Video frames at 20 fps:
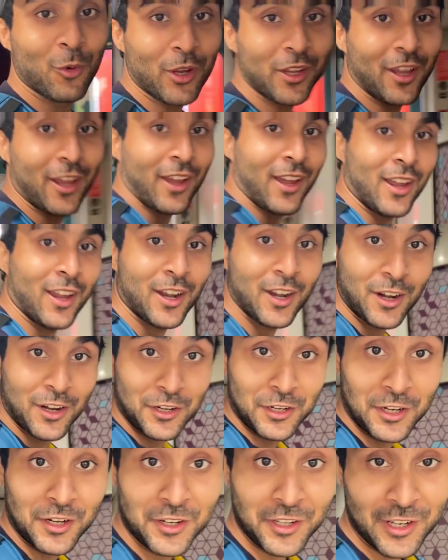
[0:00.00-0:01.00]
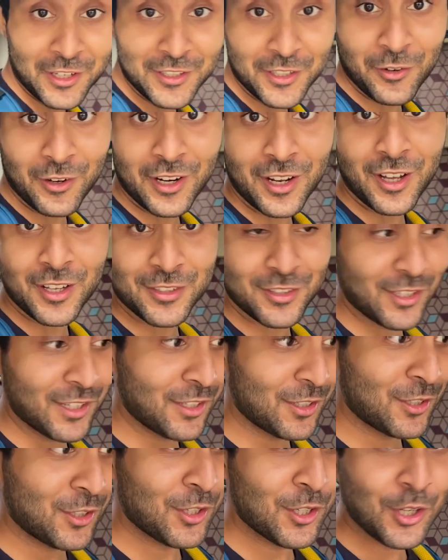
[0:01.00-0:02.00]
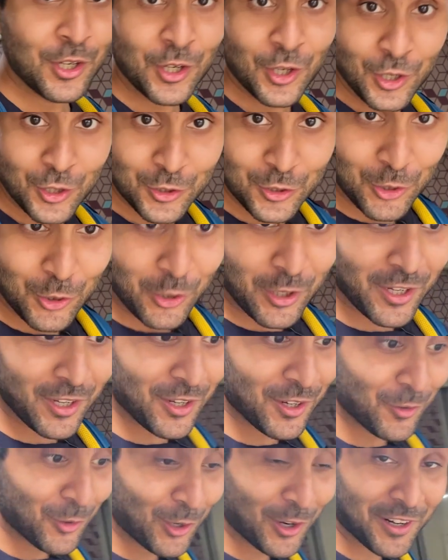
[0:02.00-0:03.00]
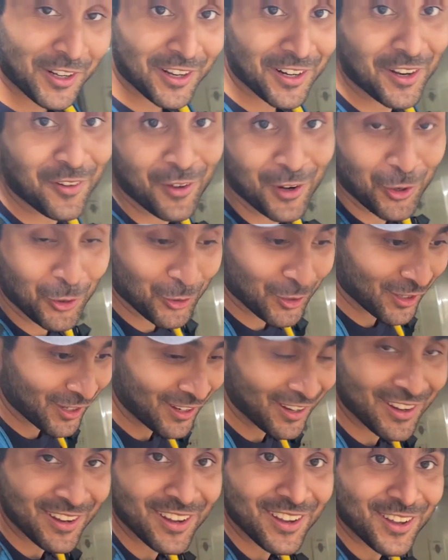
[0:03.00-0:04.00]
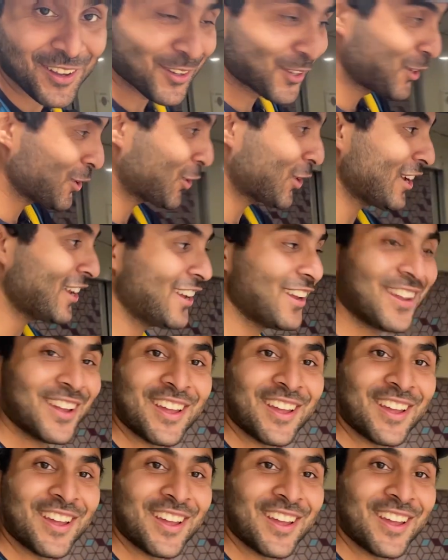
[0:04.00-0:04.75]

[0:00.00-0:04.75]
वो ये है डी डी एल जे वाला सीन जो कि वो लटकने वाला होता है क्योंकि